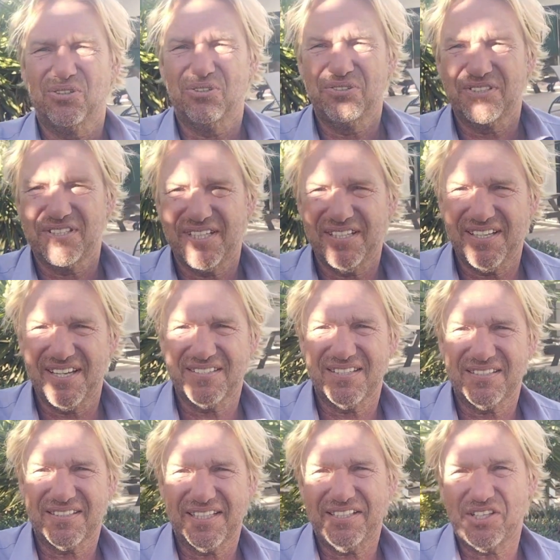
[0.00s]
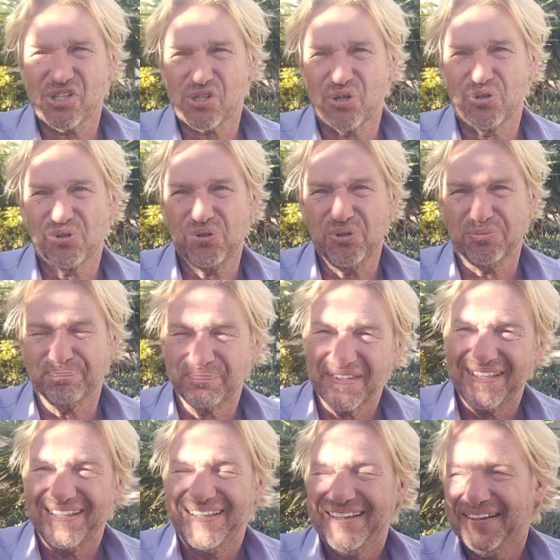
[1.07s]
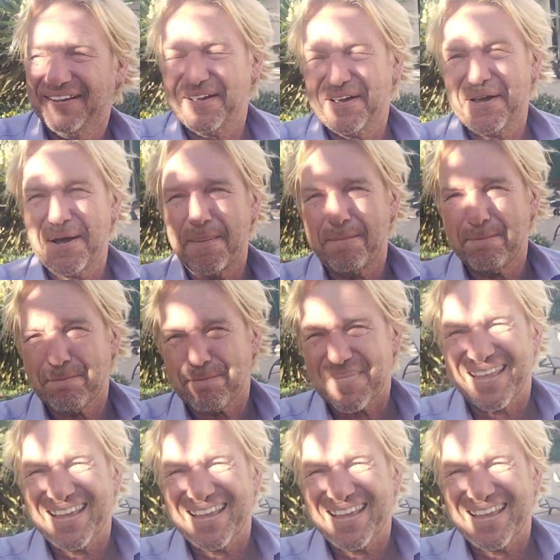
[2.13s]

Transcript: Und Sie sehen, es ist richtig schön grün. Ähm,